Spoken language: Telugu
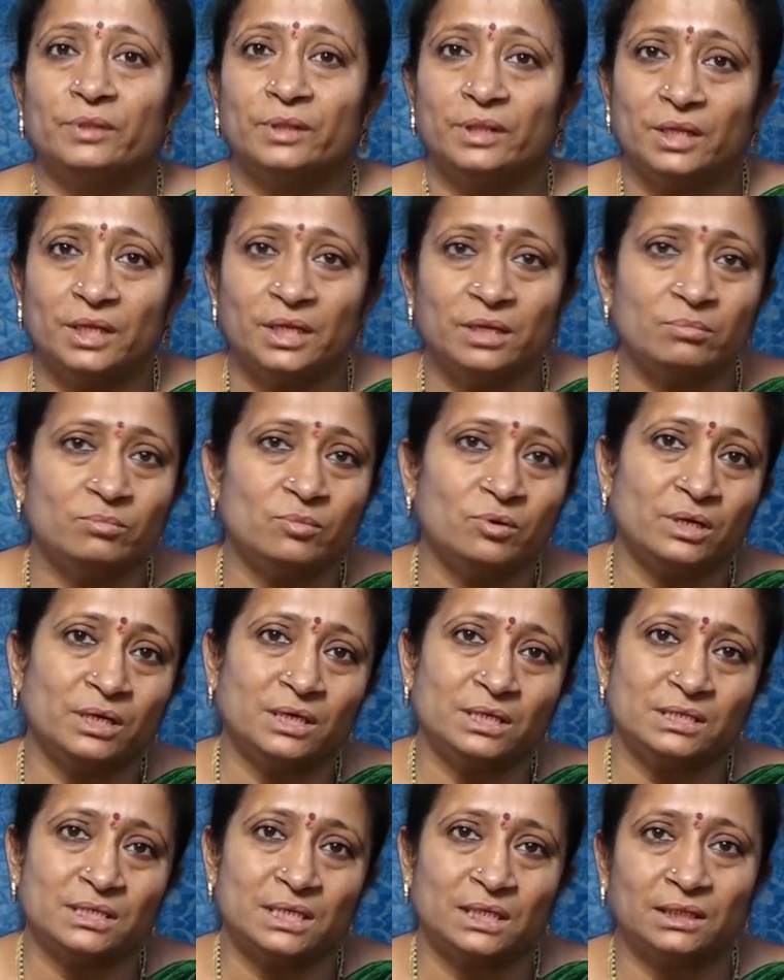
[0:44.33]
దీని
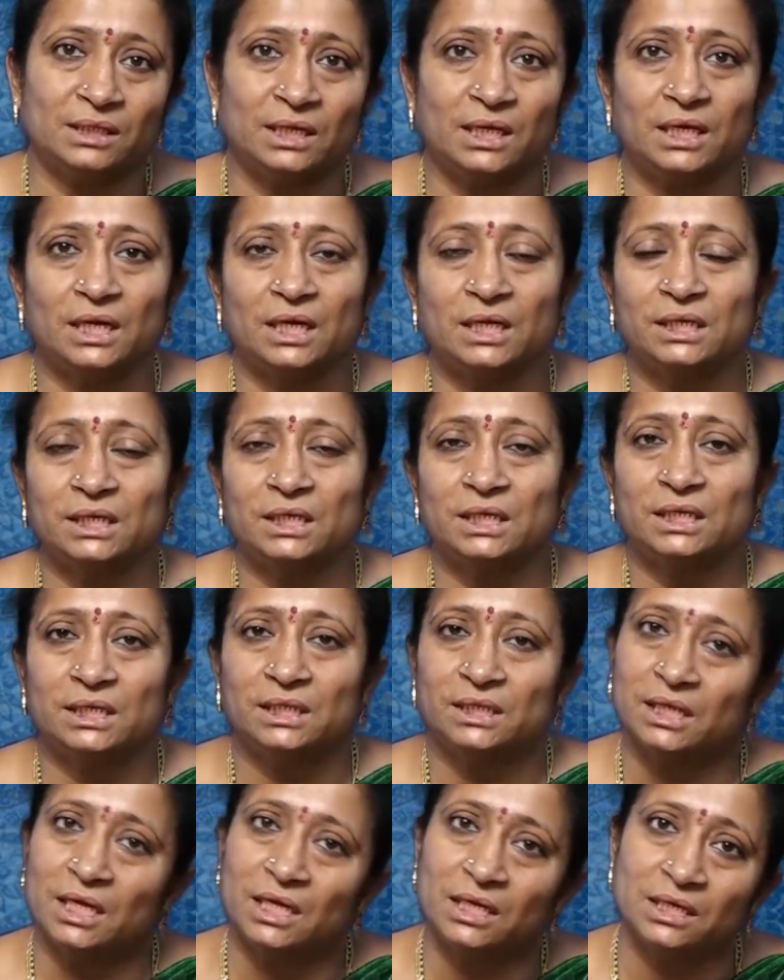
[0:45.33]
మూలంగా సంతానానికి
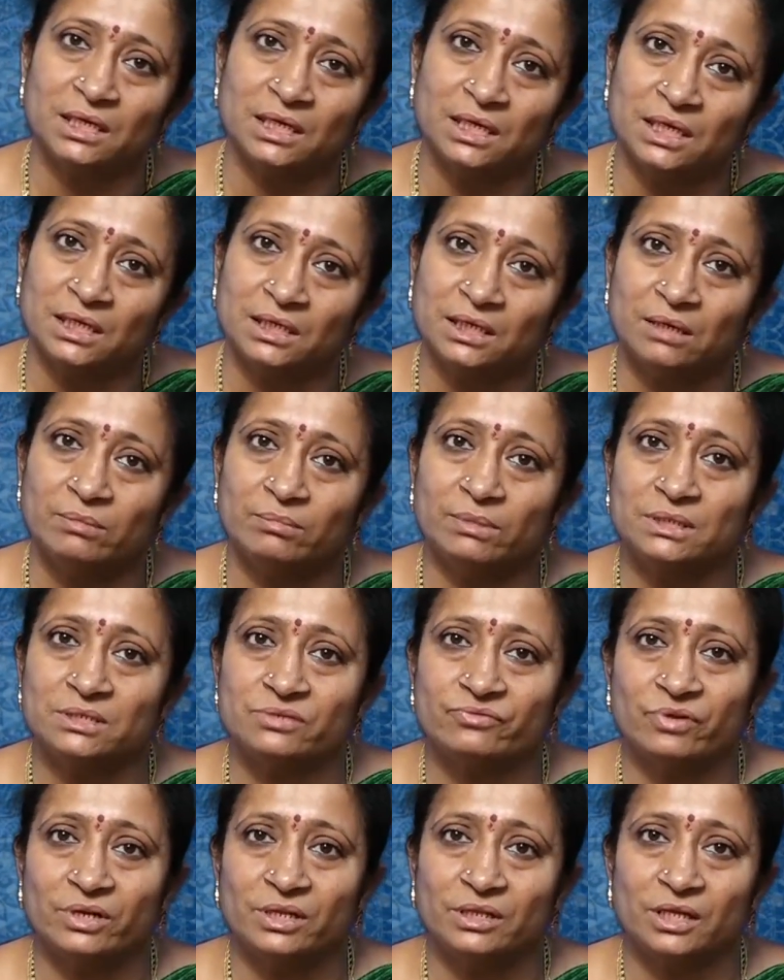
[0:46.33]
నిదానంగా అయినా
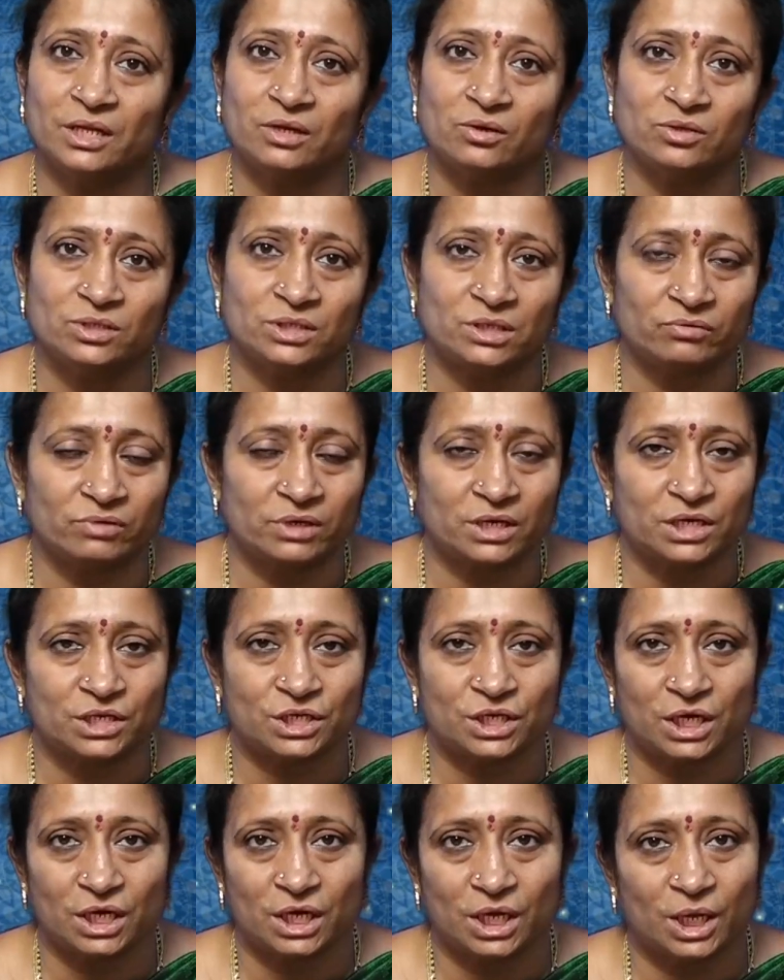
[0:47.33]
మంచి ఫలితాలు వచ్చే
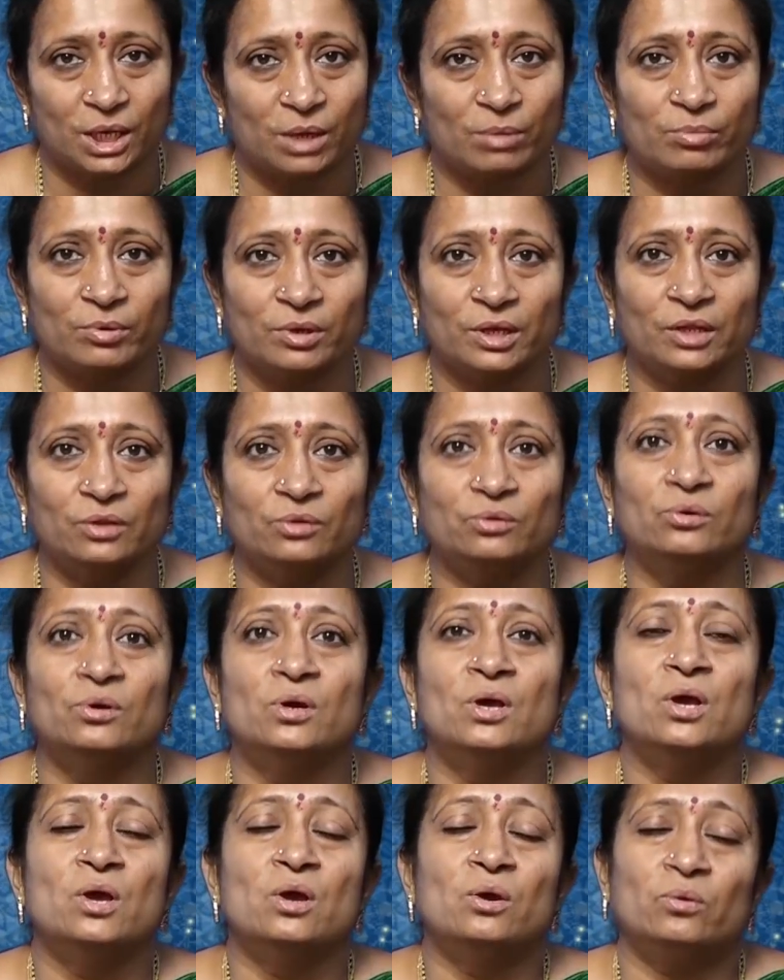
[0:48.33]
అవకాశాలు లేకపోలేదు
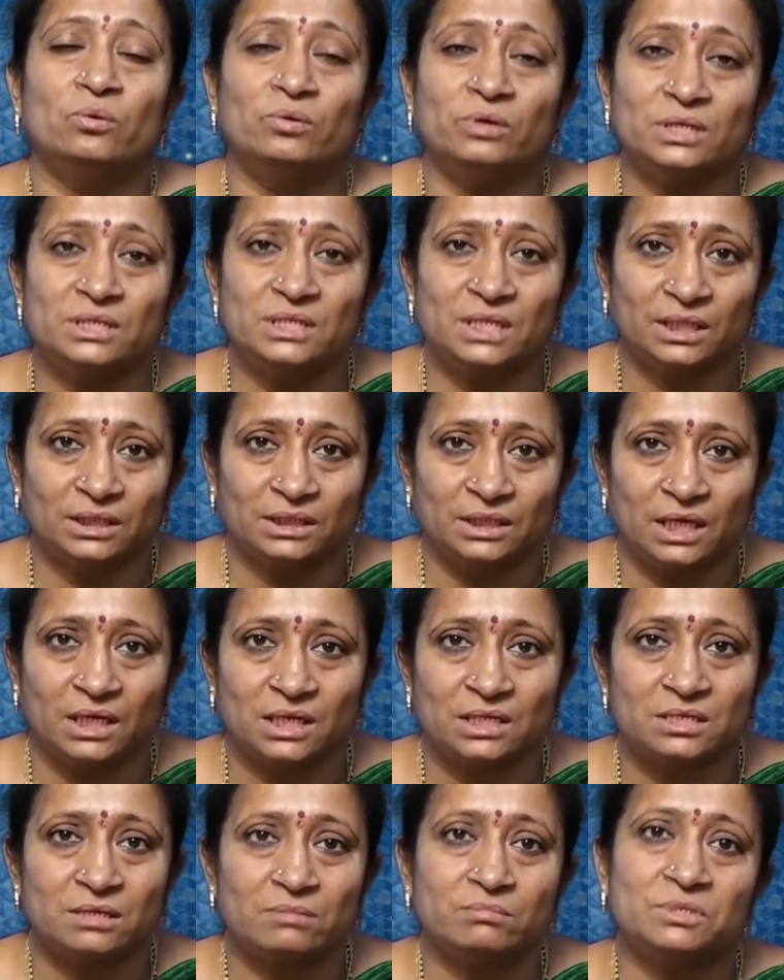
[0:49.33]
కొన్ని సంతాన
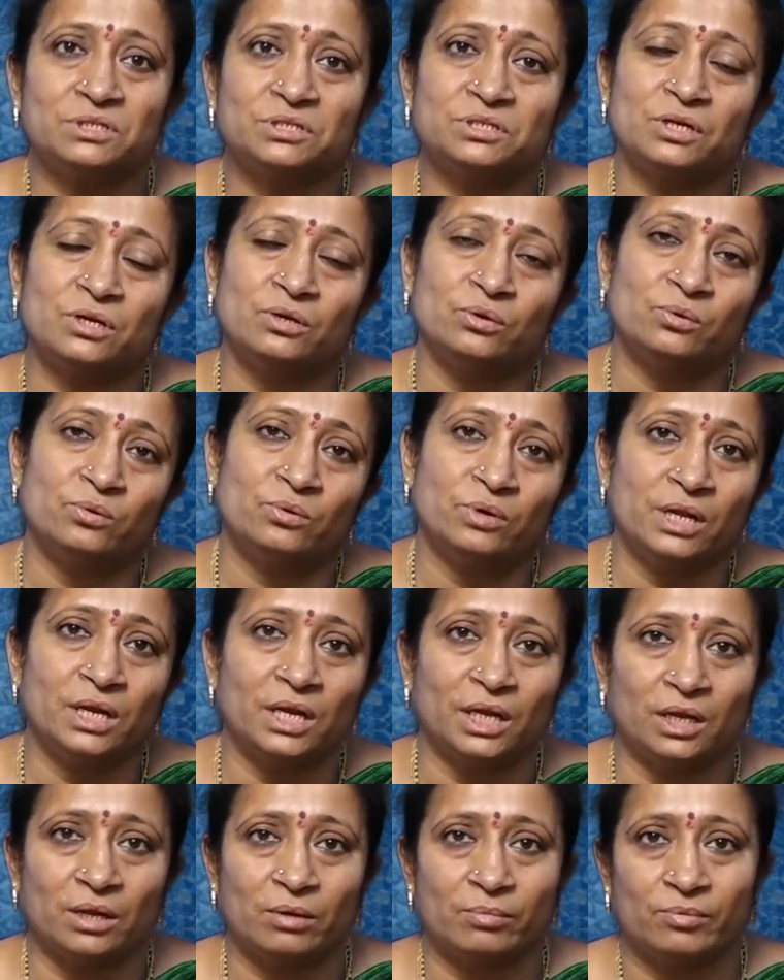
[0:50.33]
సమస్యలు కూడా
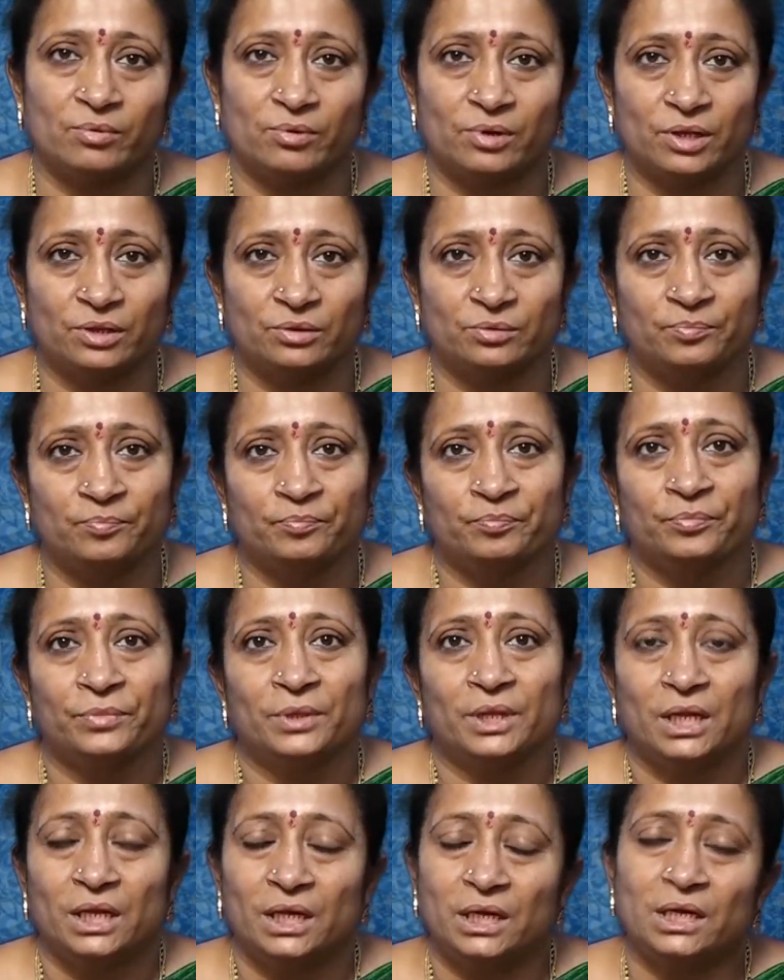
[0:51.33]
లేకపోలేదు
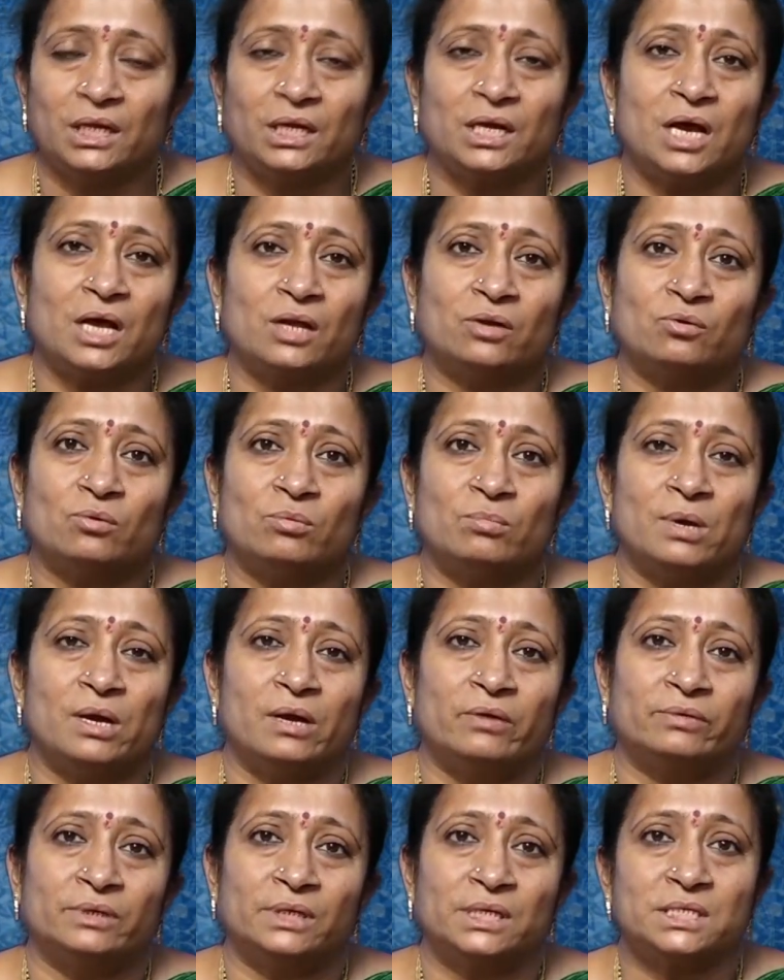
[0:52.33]
ఇక్కడ కారక
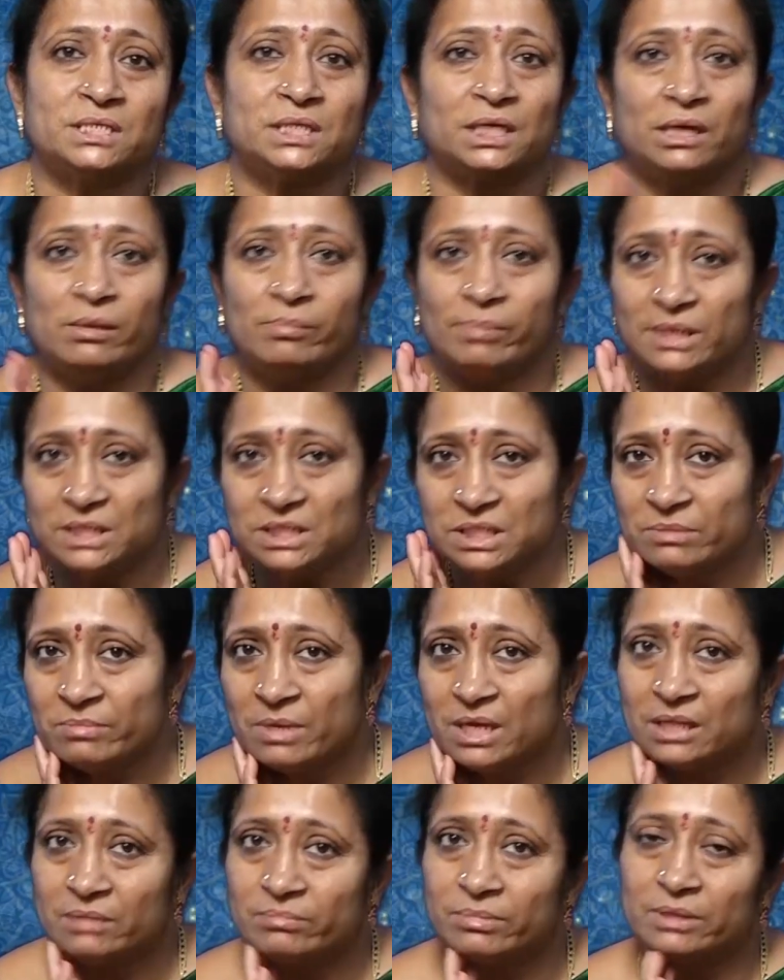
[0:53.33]
భావనాశయ
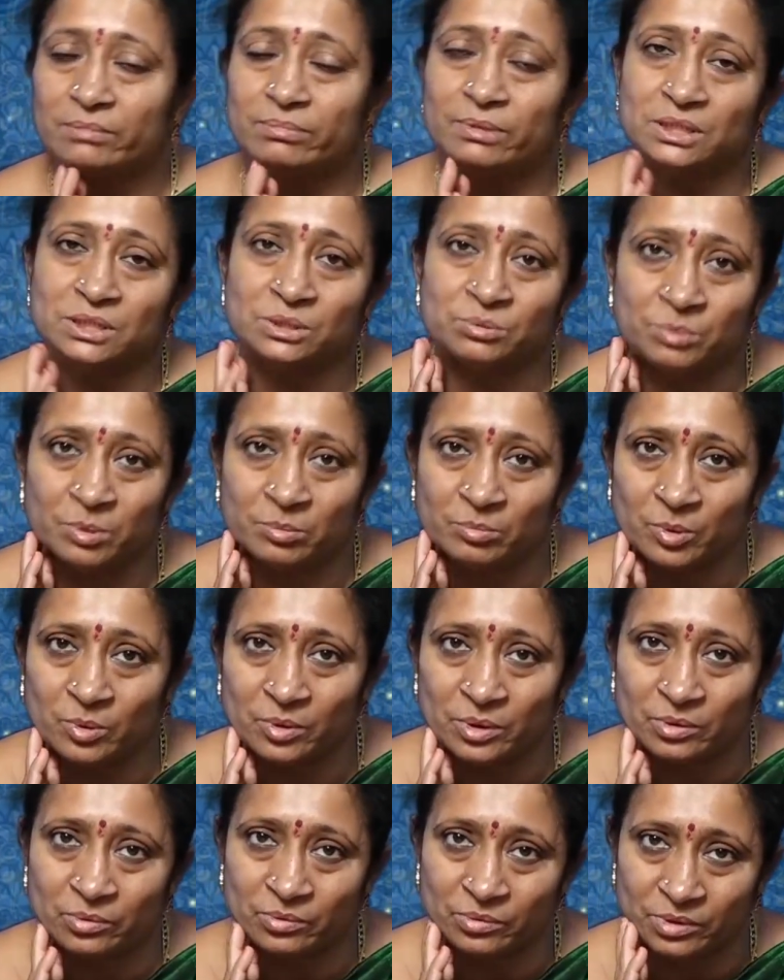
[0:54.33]
పంచమాధిపతి
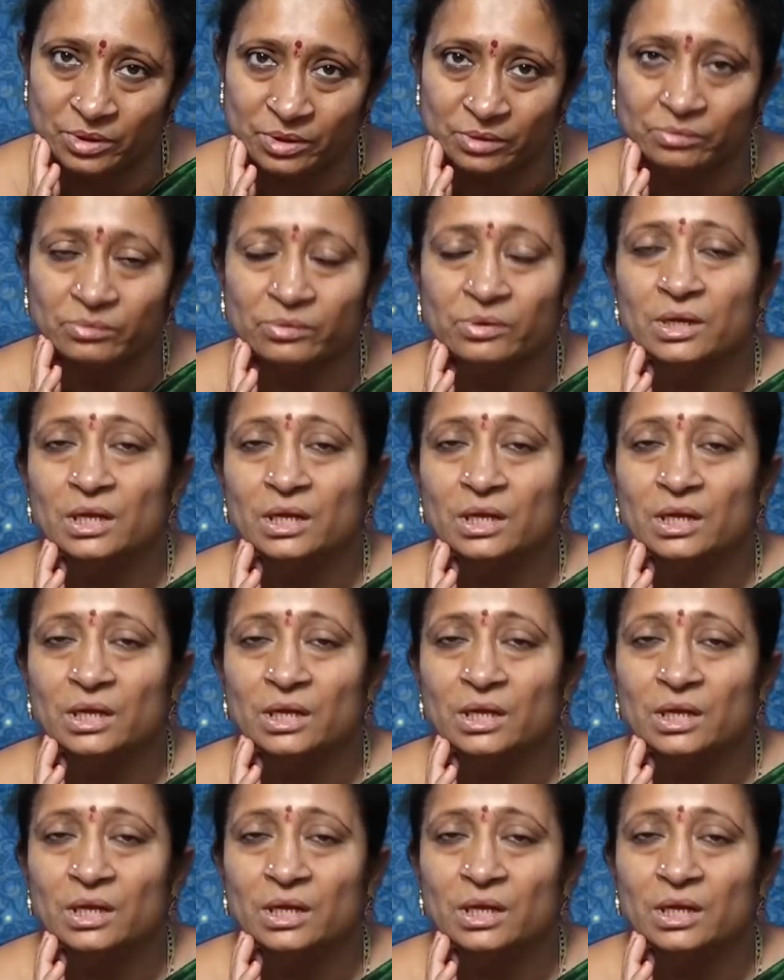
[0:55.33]
పంచమంలోనే ఉండడం